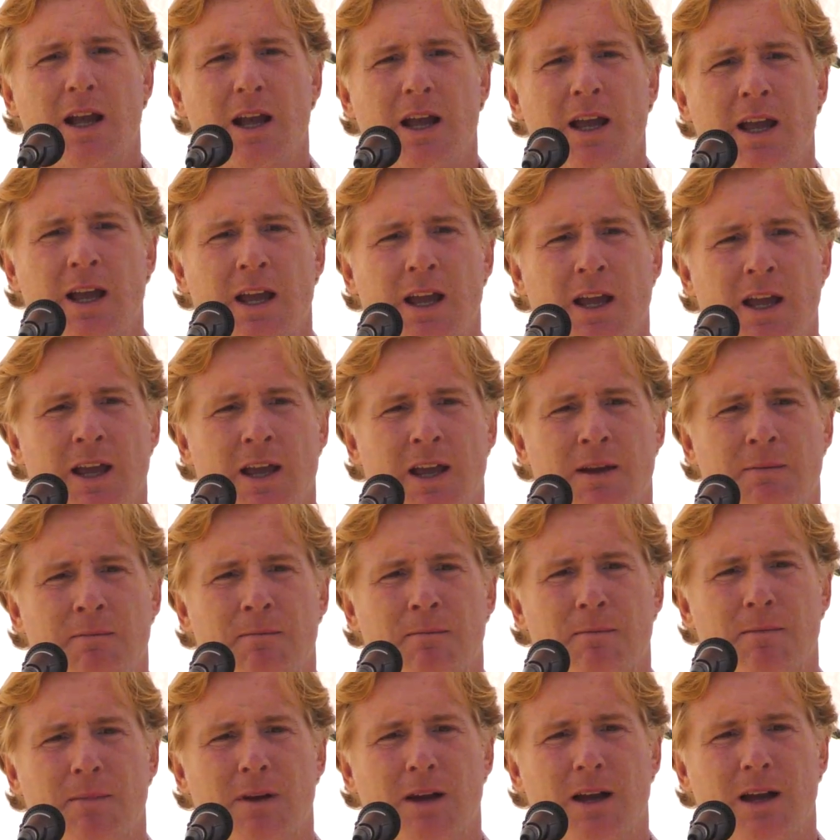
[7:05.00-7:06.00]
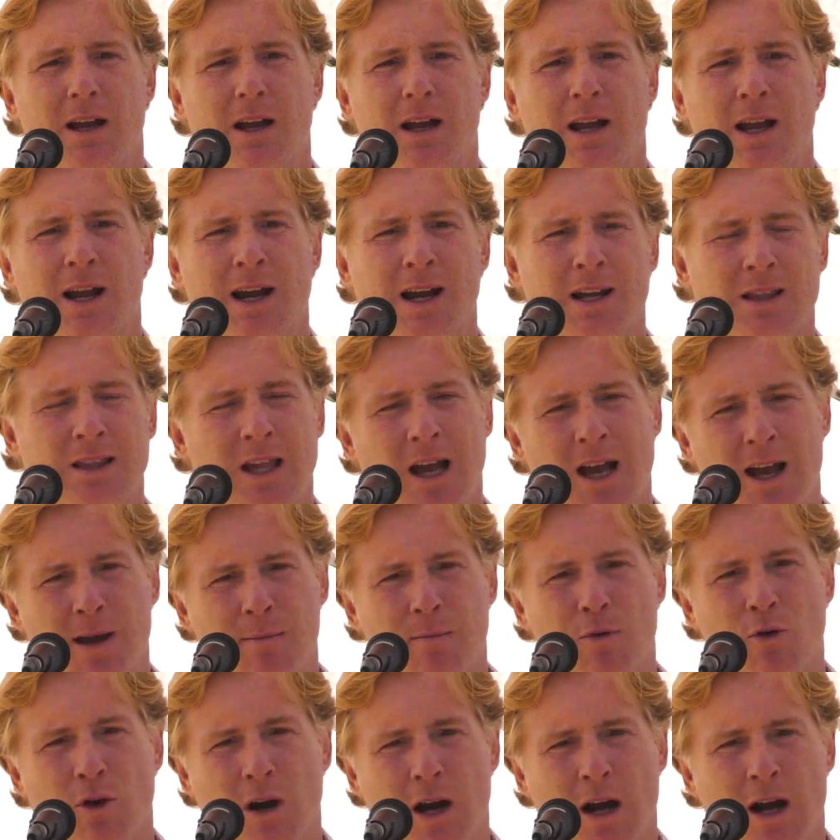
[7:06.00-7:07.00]
Y en estas
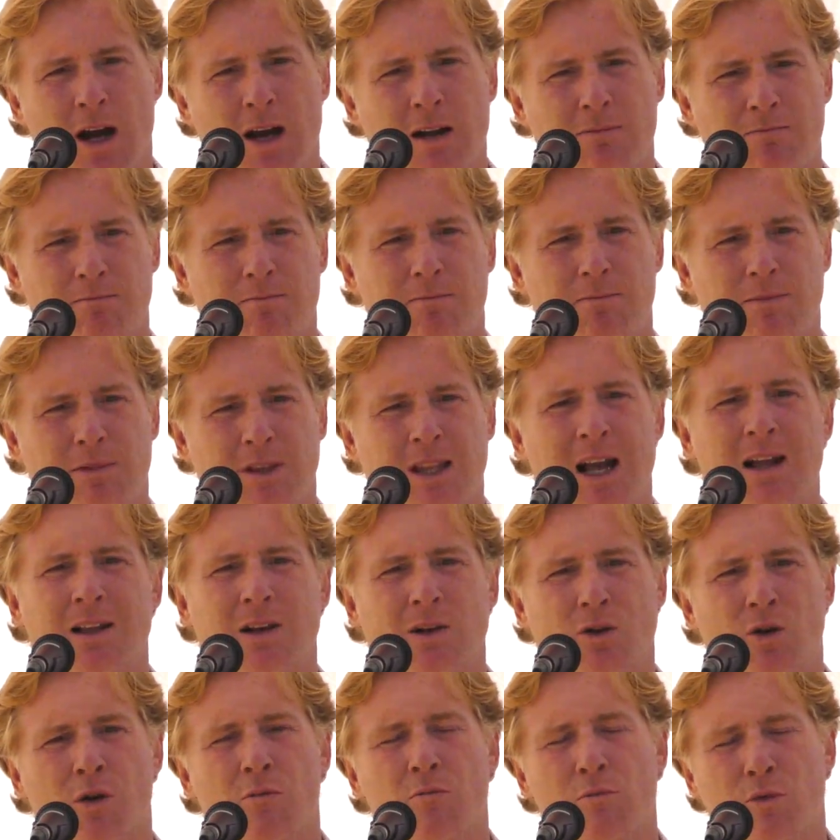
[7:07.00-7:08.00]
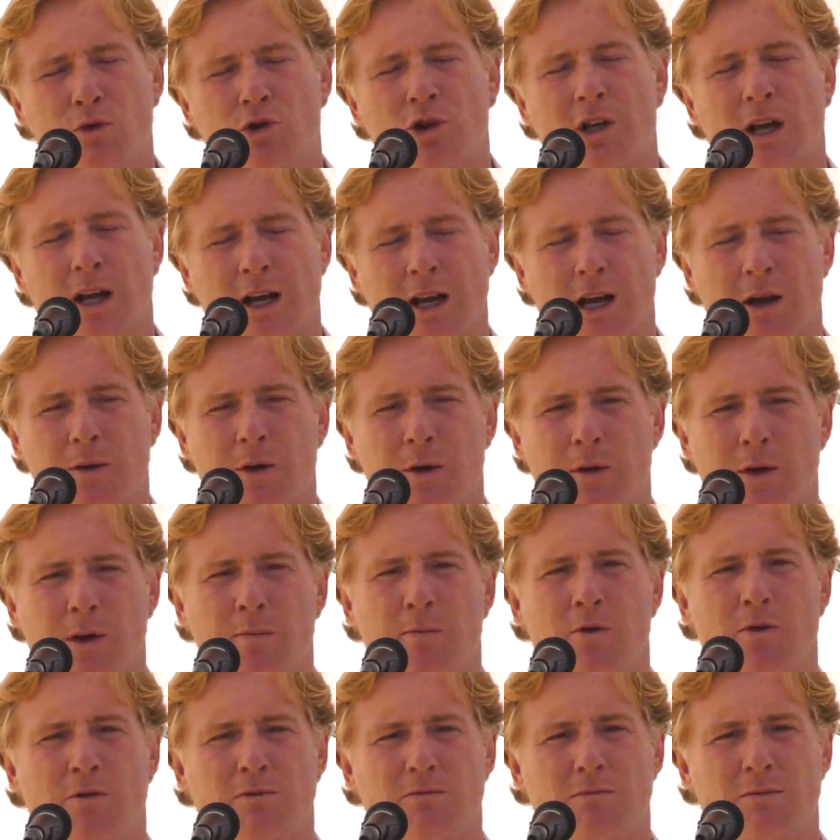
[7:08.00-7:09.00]
épocas tan convulsas que
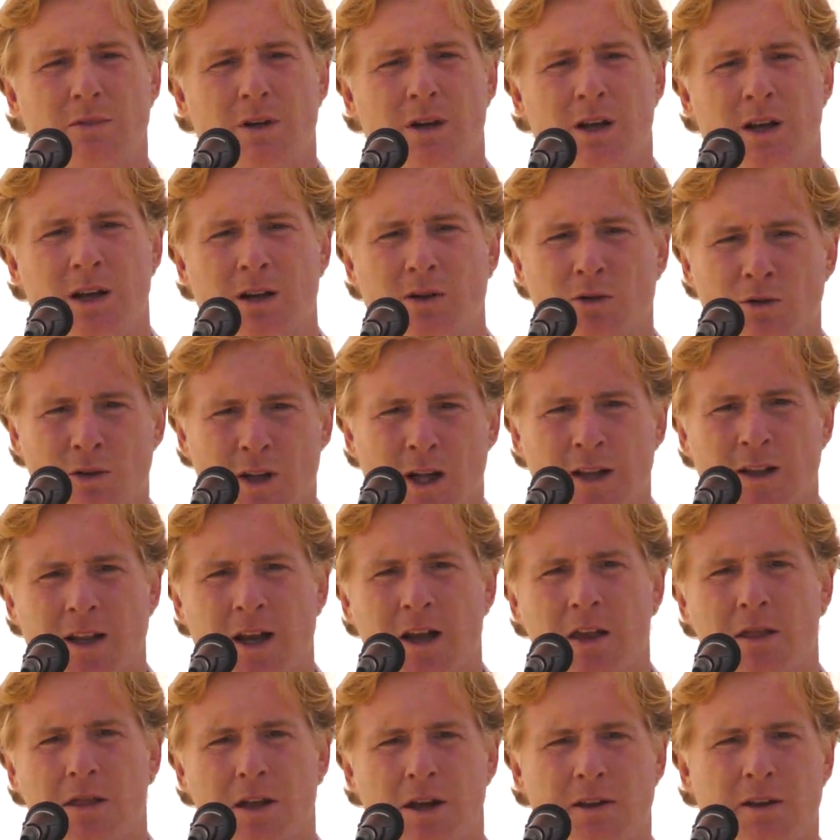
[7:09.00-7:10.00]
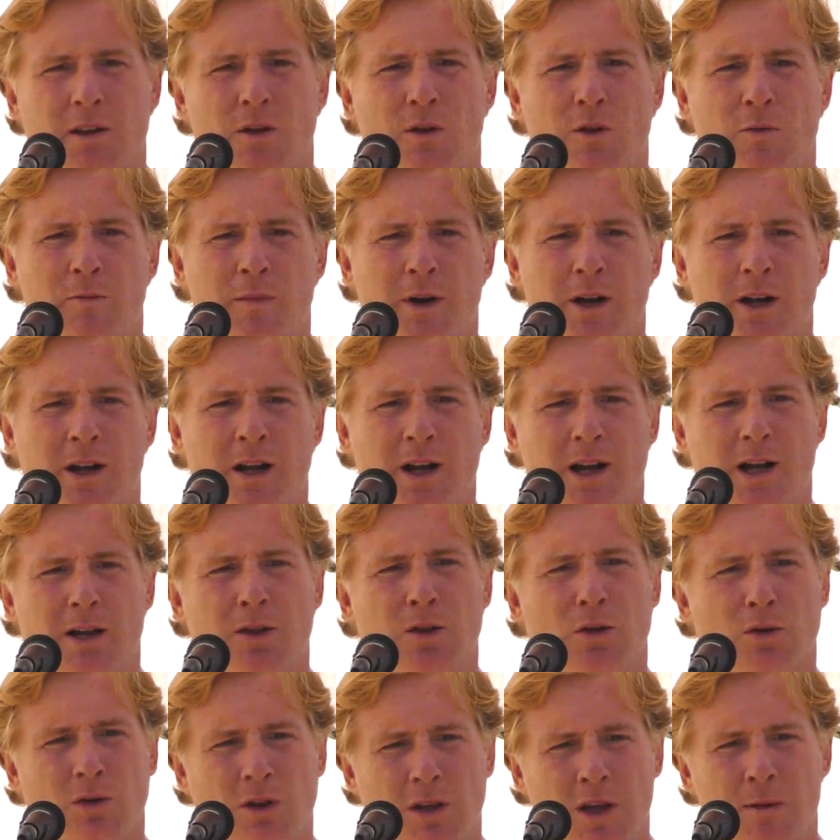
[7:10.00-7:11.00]
vivimos, eh, con tantas incertidumbres, en
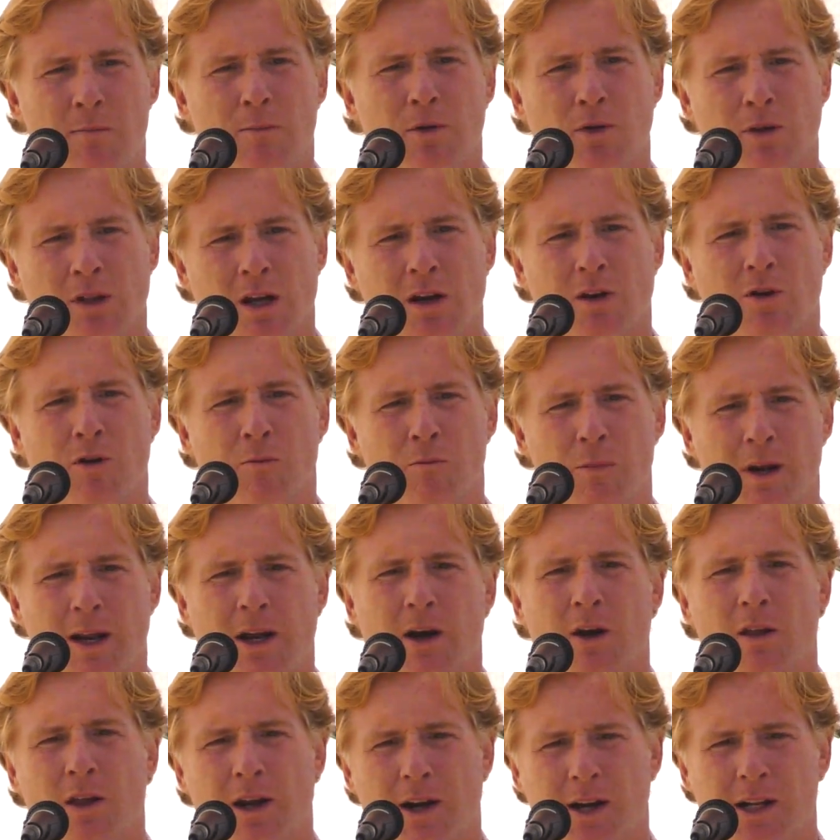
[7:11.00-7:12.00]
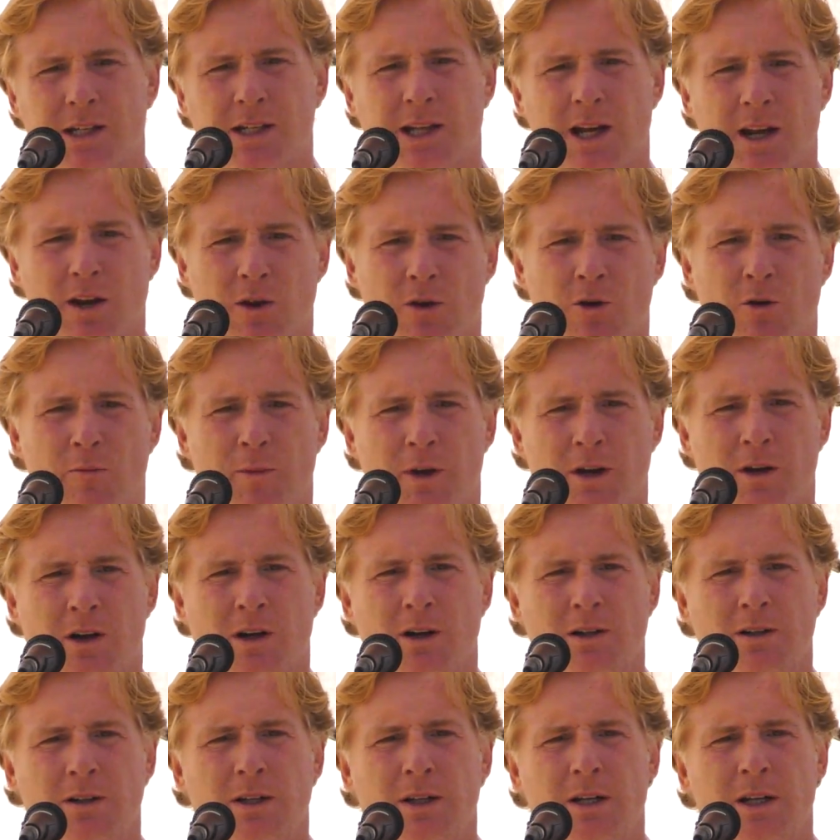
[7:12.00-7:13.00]
estos tiempos tan complicados de crisis económica,
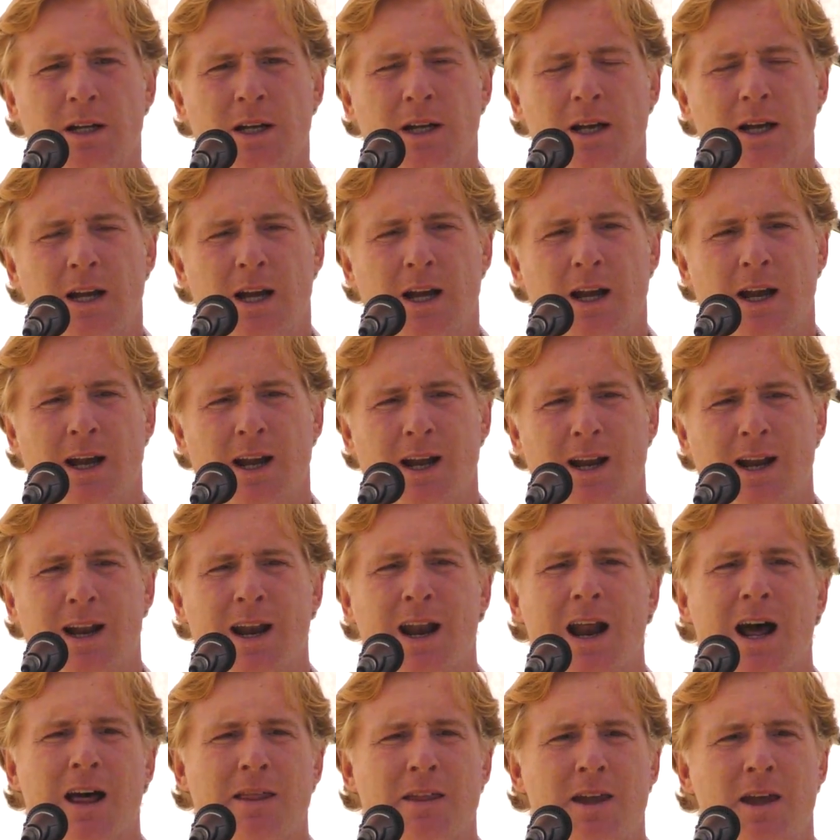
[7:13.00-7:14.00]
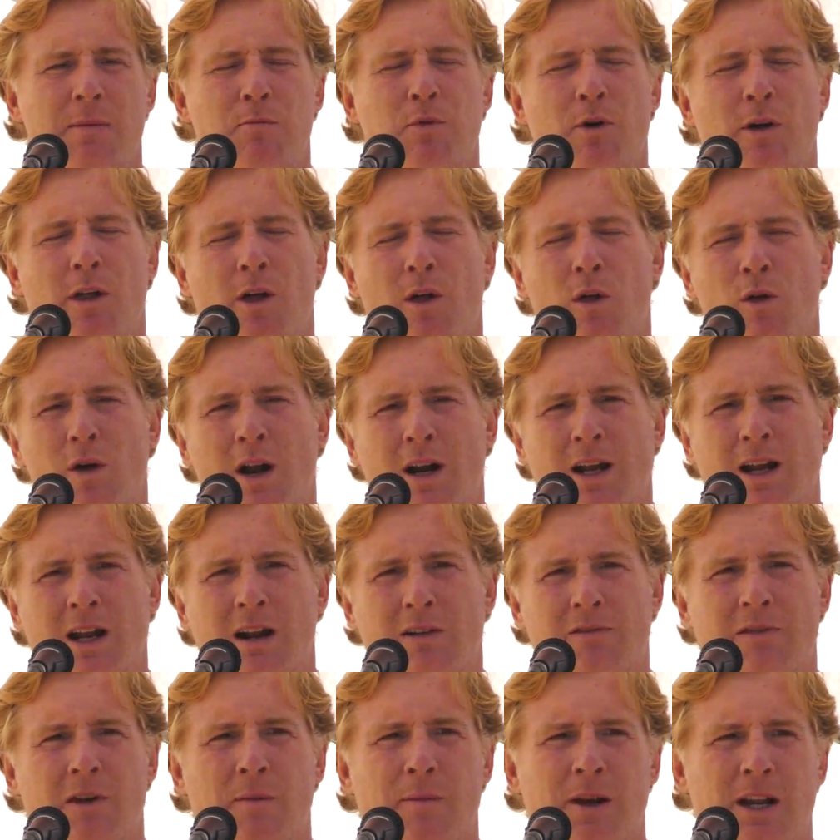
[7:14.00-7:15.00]
eh, nadie puede dudar que
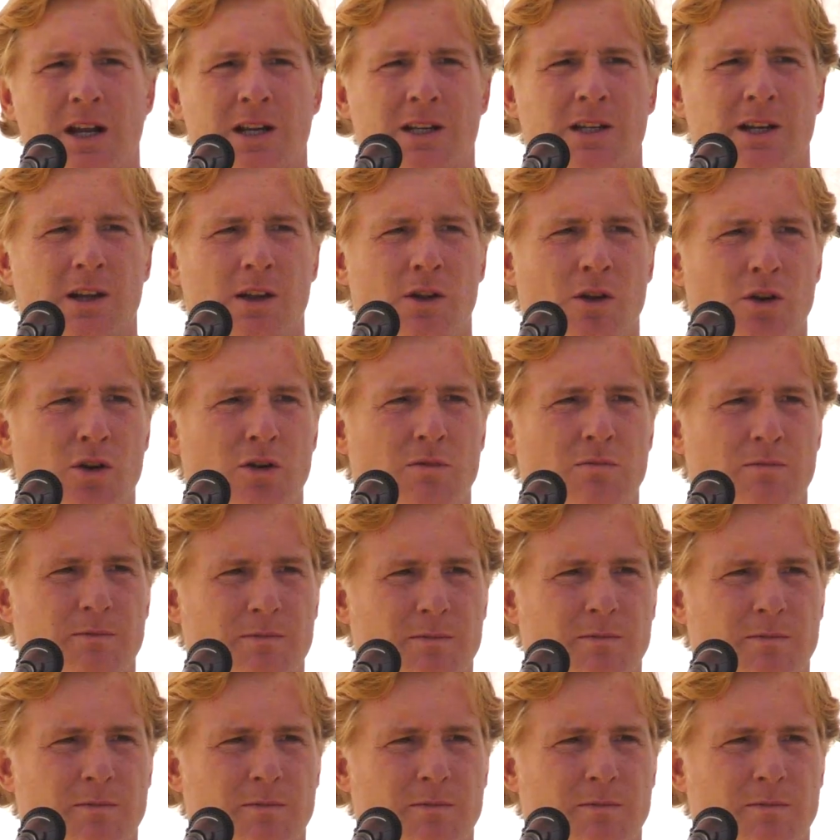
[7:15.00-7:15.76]
la familia ha sido